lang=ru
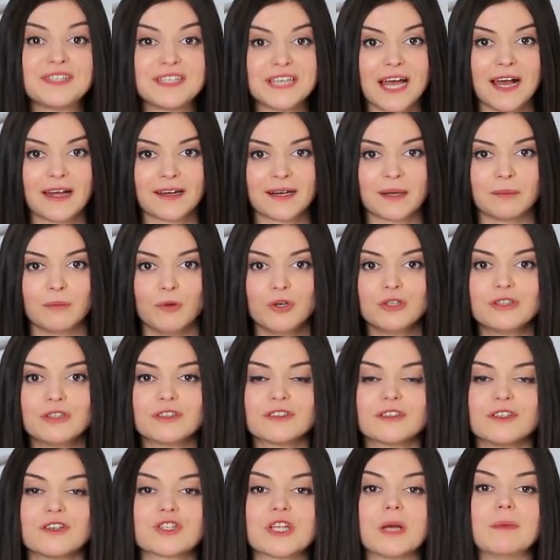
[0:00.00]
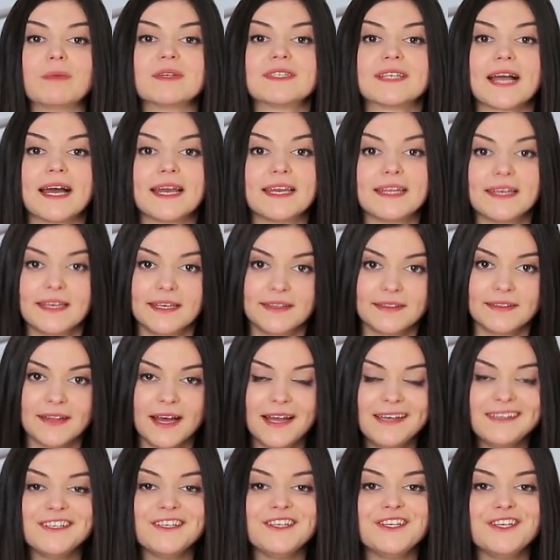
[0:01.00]
Вся работа должна быть
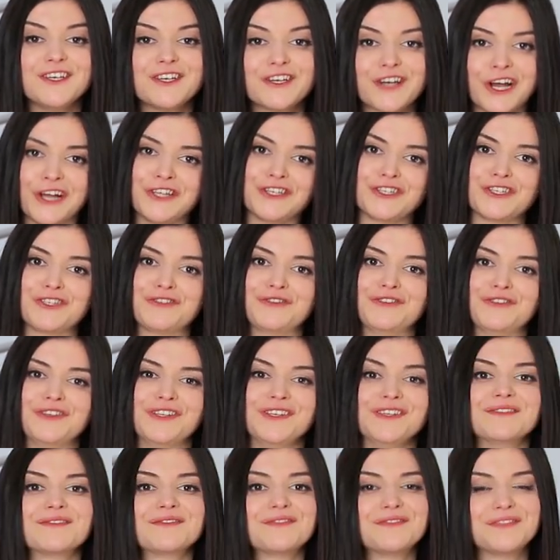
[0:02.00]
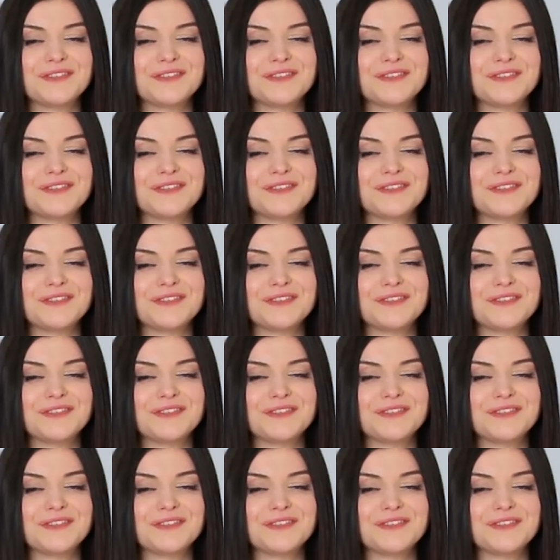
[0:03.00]
оригинальной и качественной.